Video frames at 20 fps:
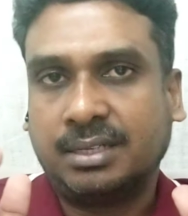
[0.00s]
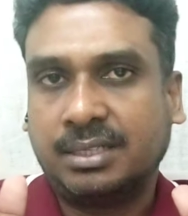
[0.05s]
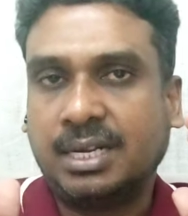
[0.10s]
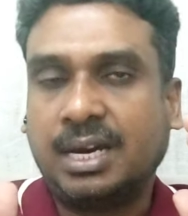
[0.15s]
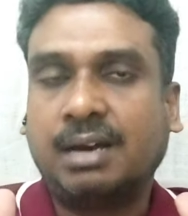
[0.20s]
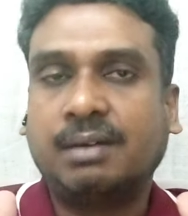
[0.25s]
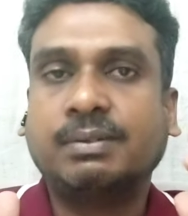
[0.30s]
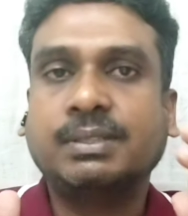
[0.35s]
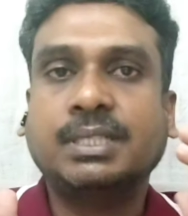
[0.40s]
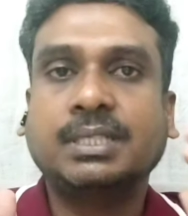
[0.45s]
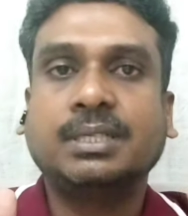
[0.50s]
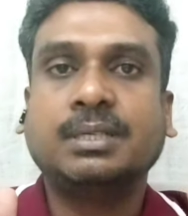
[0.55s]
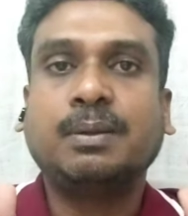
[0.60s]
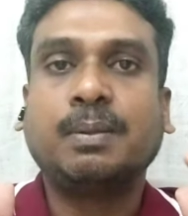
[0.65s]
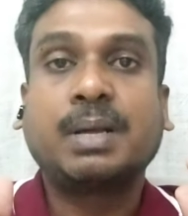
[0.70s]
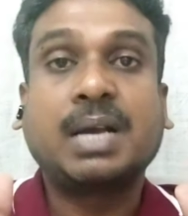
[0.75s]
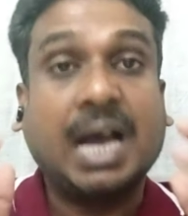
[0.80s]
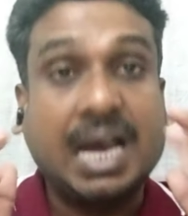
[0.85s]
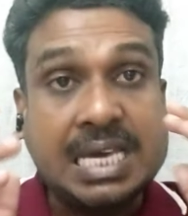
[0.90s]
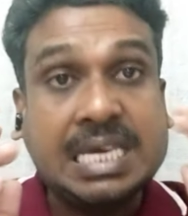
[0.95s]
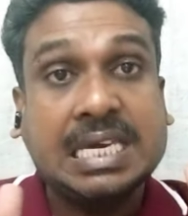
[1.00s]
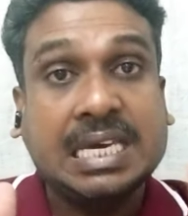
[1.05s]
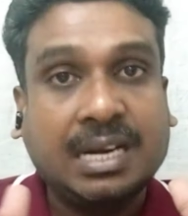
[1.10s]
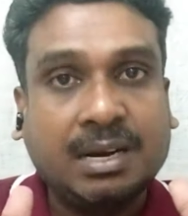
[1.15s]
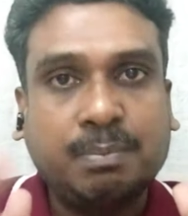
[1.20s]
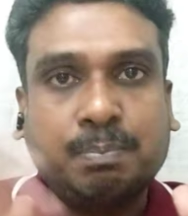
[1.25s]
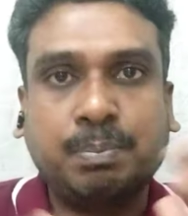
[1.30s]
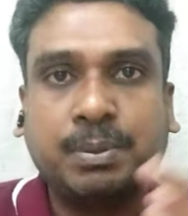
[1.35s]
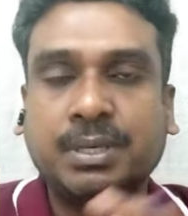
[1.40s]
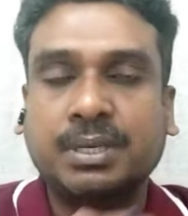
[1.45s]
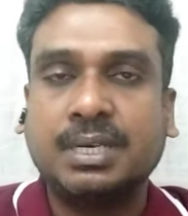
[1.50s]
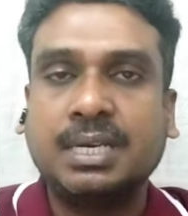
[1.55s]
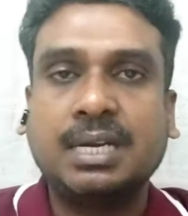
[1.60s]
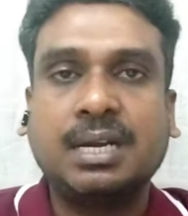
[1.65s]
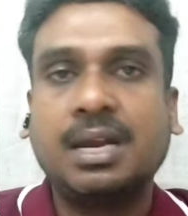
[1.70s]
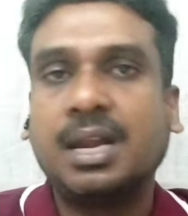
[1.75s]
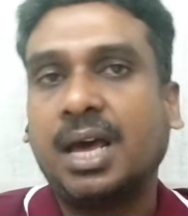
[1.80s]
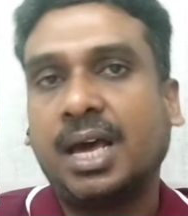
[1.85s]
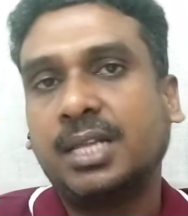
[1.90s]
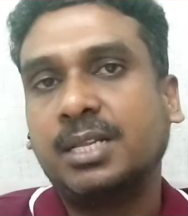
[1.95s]
அதாவது கையிருப்பு
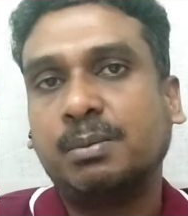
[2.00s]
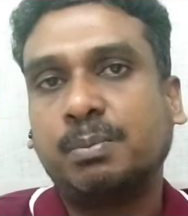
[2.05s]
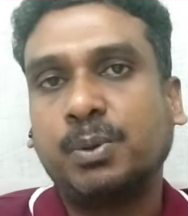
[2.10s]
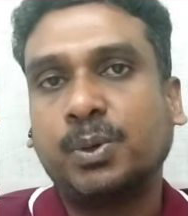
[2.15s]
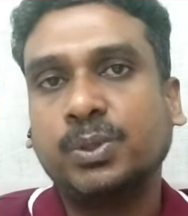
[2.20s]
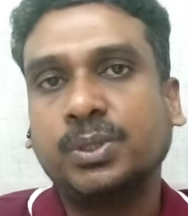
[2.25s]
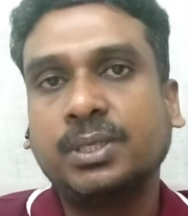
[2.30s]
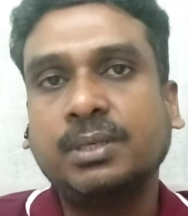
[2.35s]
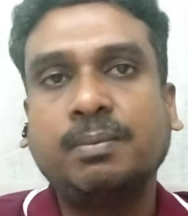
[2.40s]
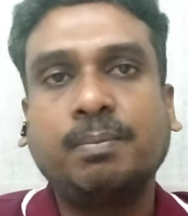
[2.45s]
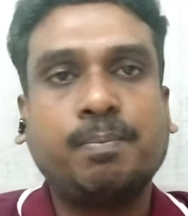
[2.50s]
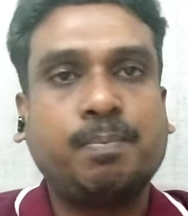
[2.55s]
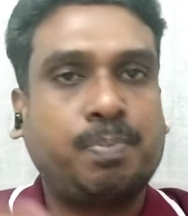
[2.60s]
இல்லாத போது